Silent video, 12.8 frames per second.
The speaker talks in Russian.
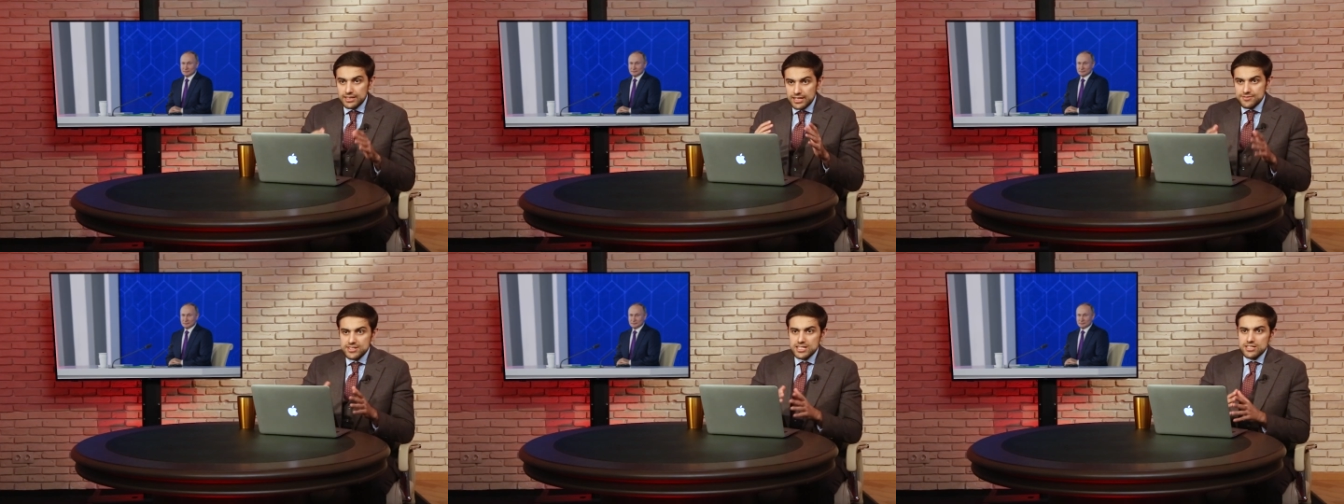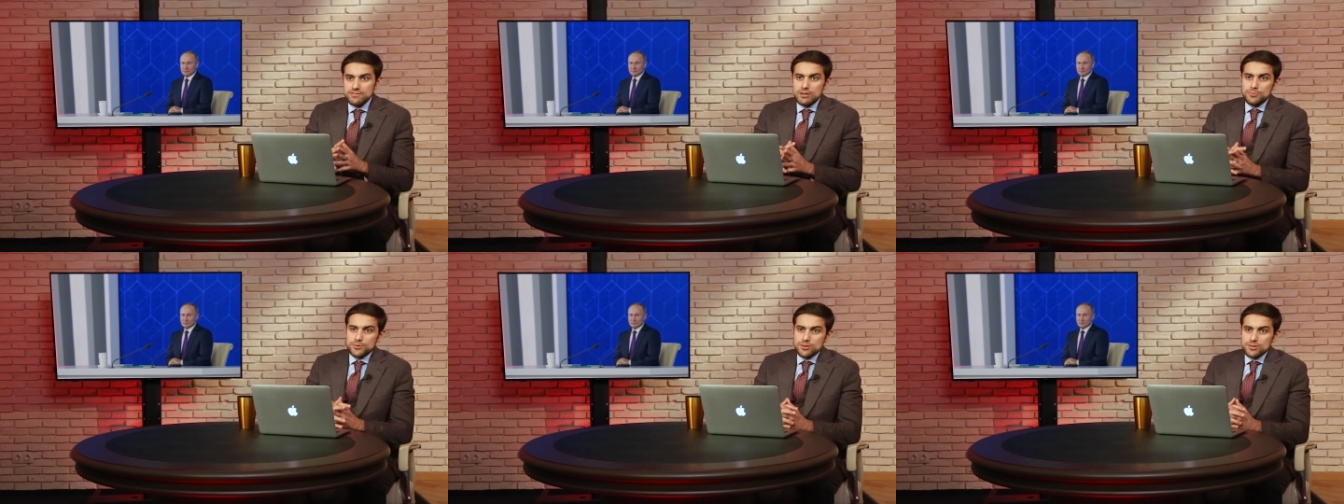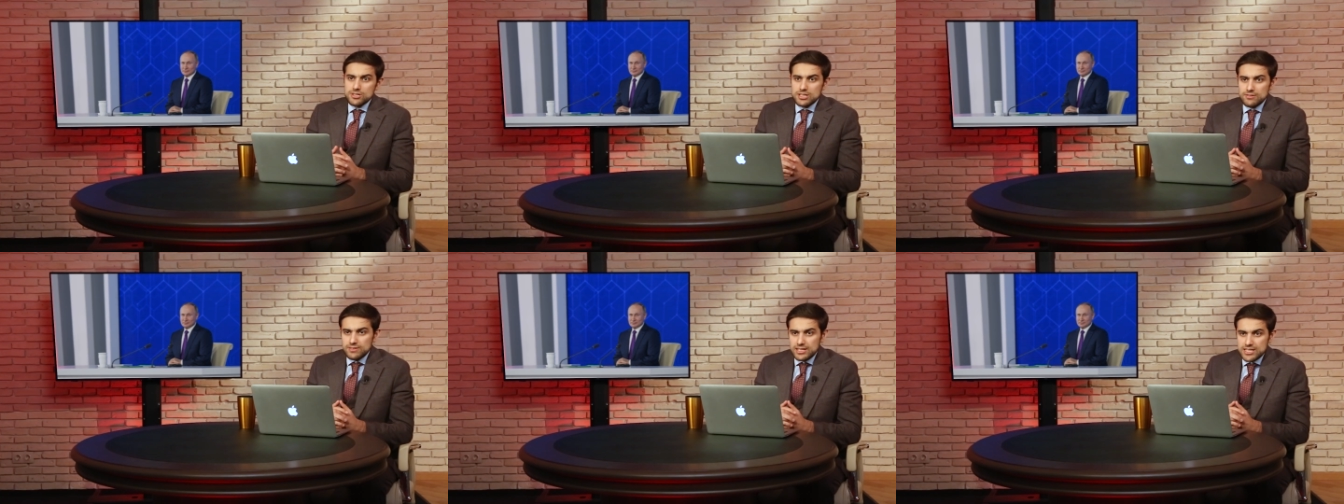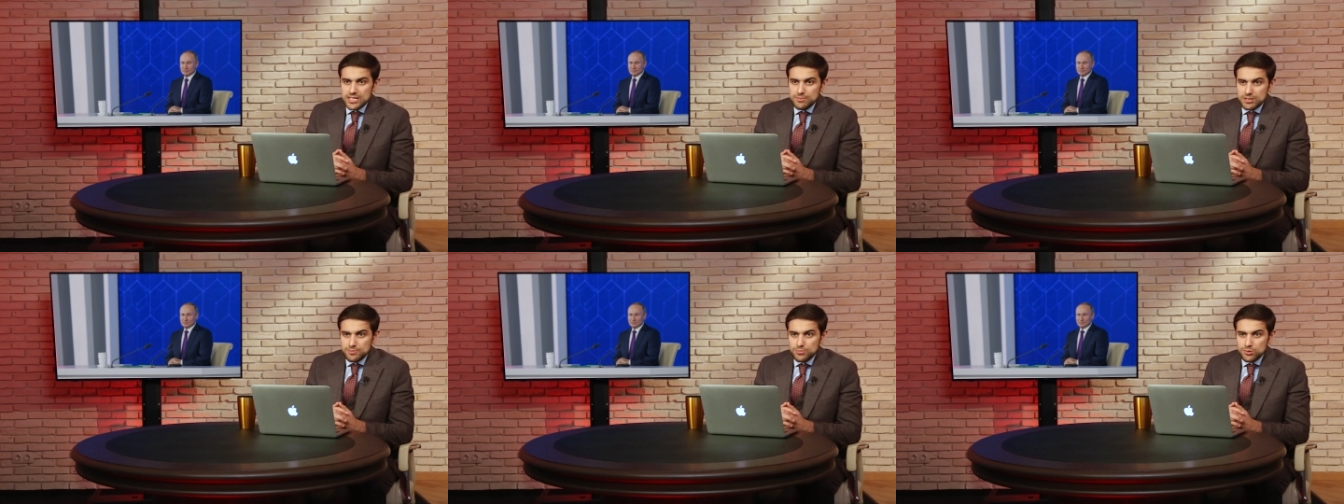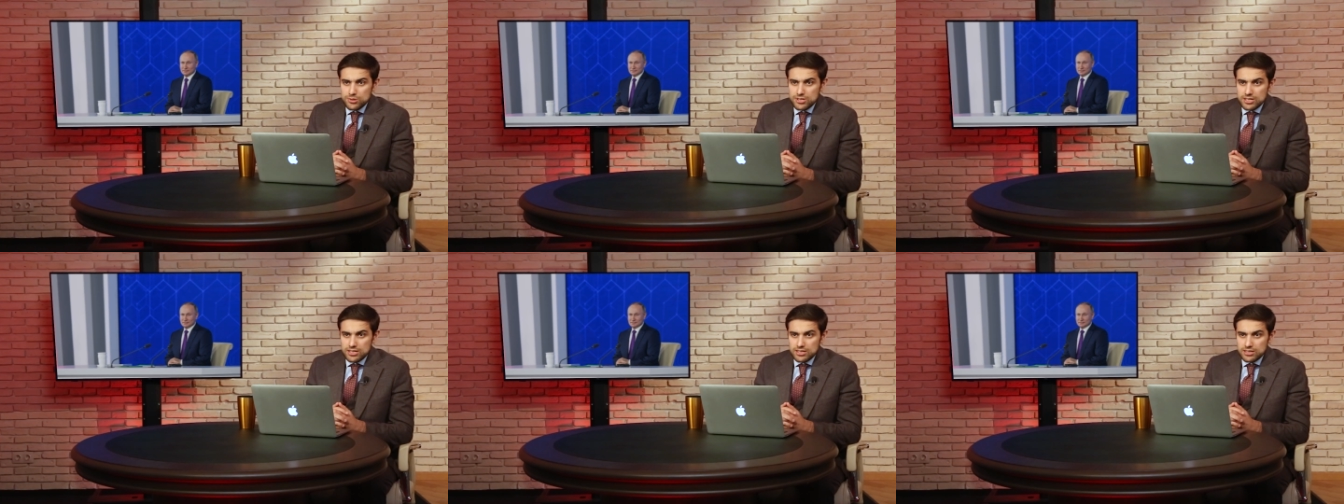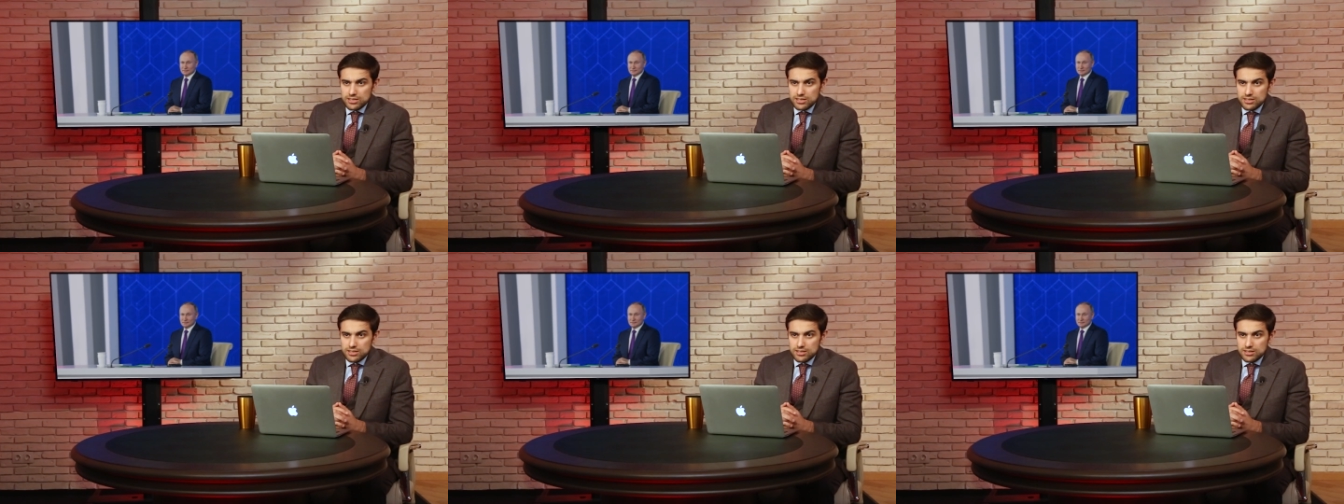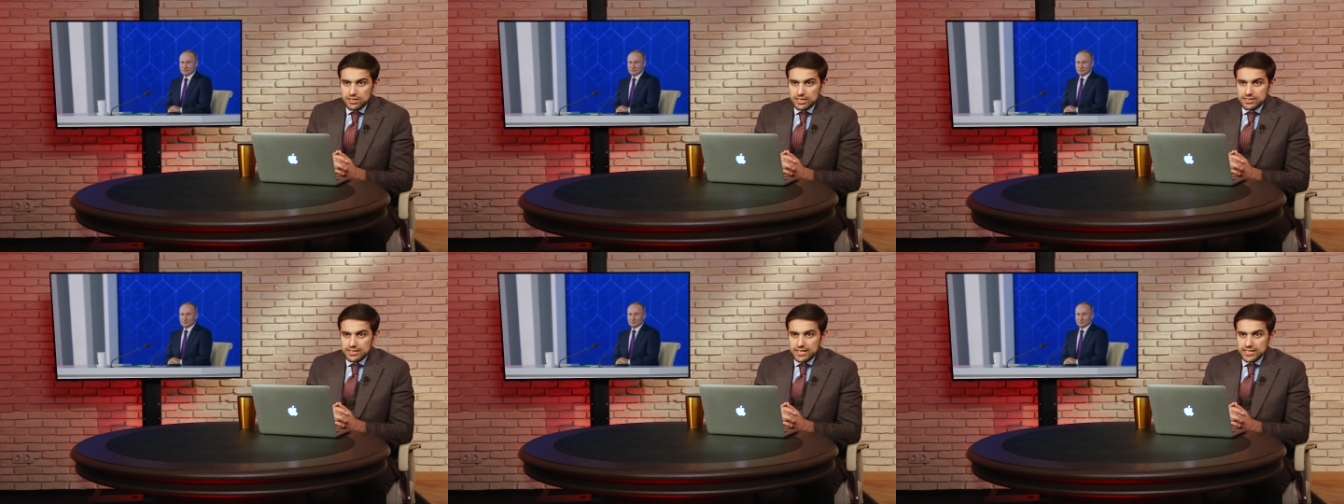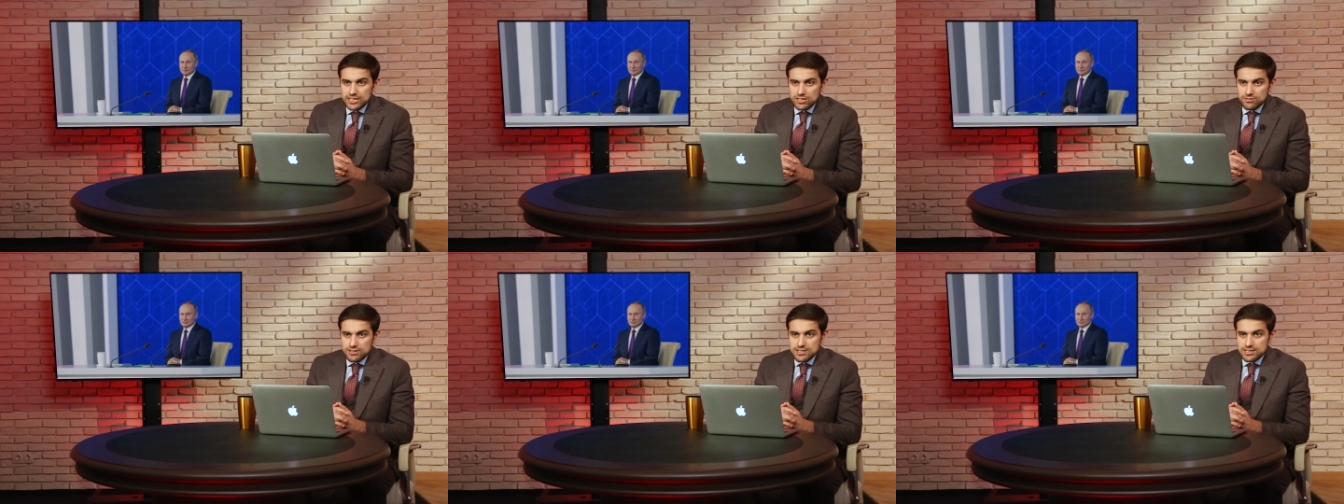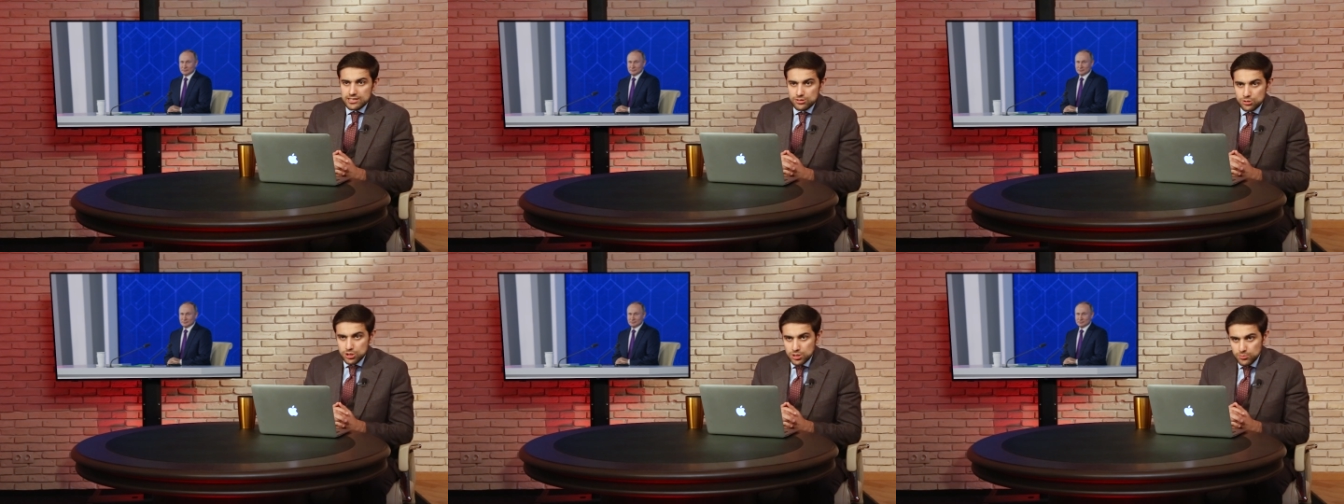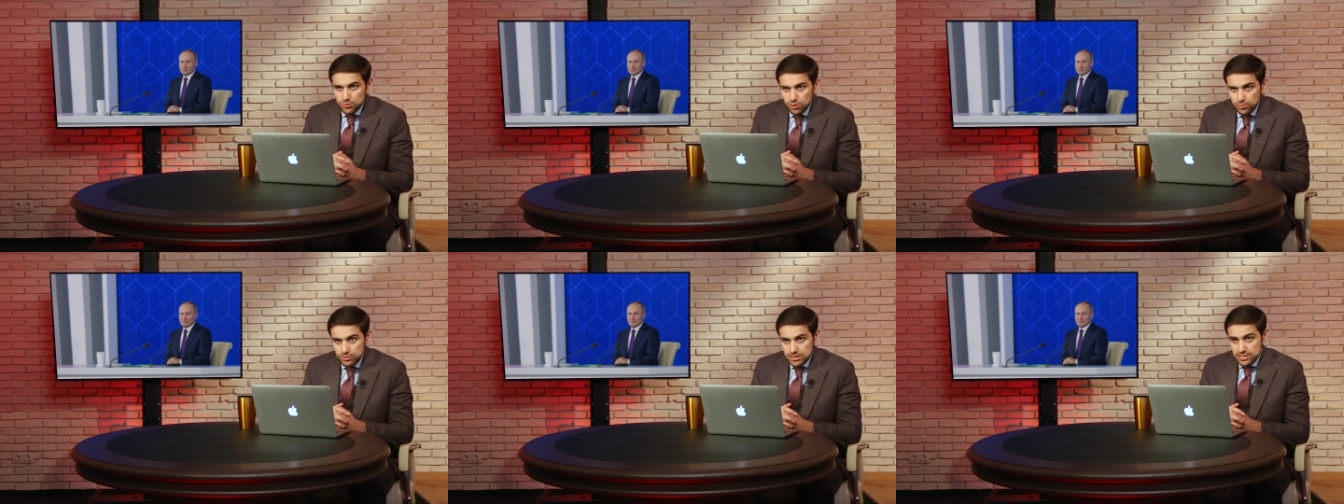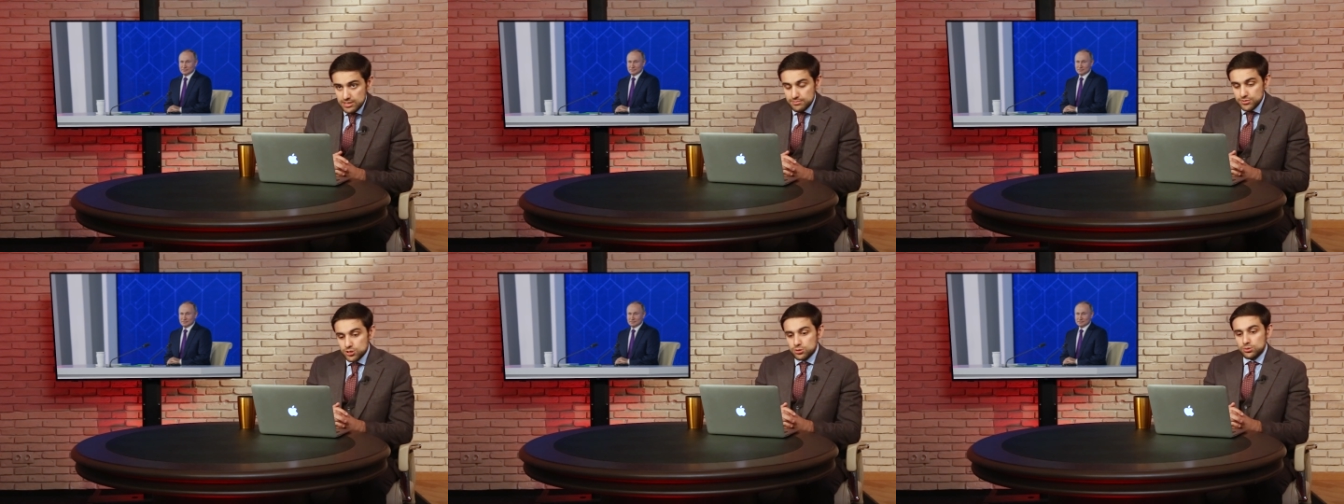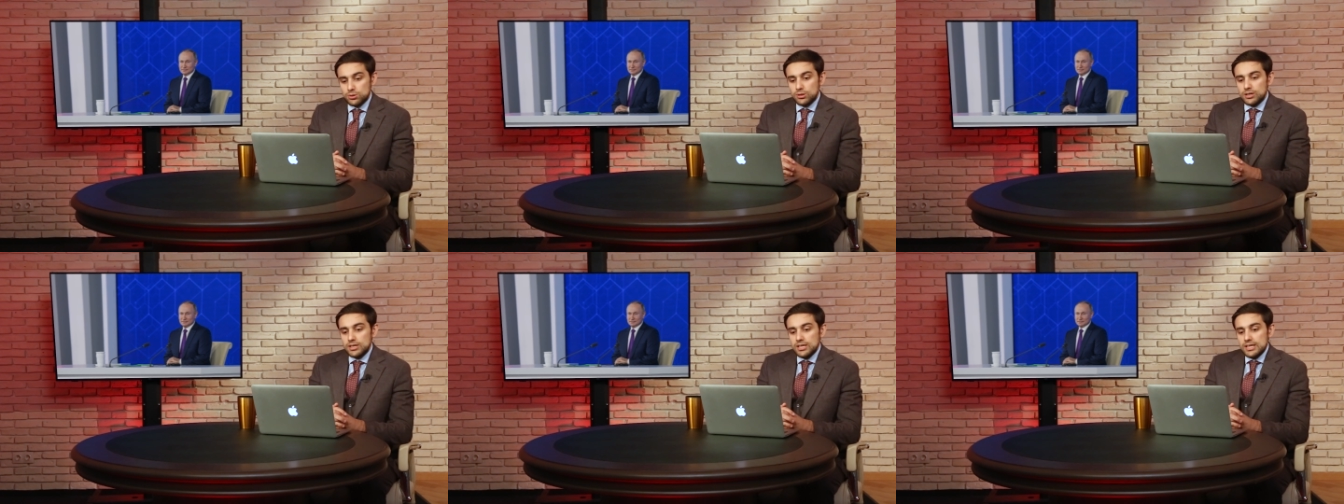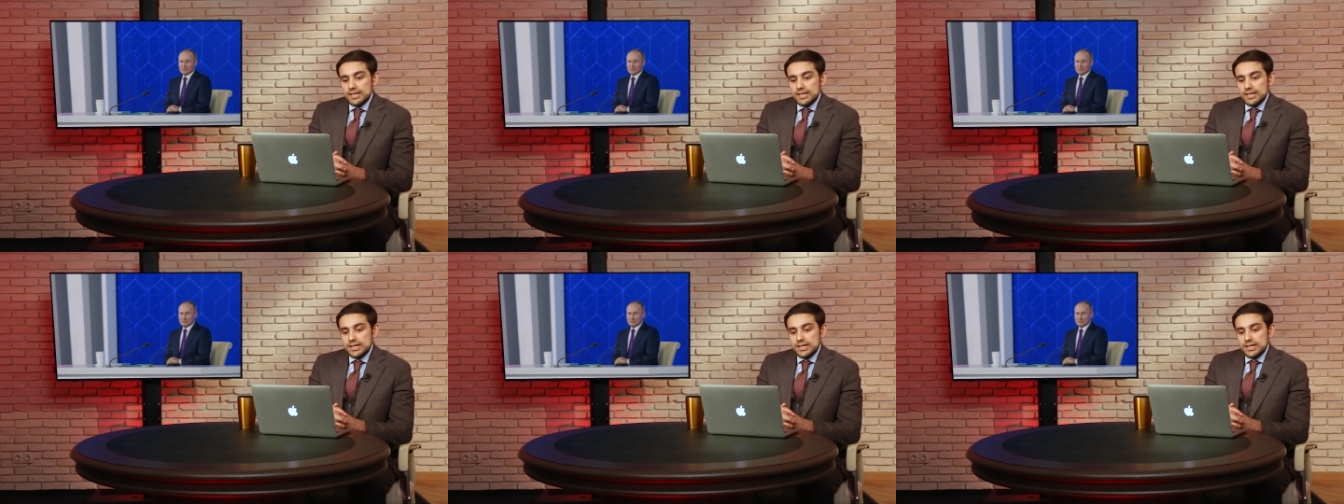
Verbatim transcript: На все эти вопросы Владимир Путин а, отреагировал следующим образом, что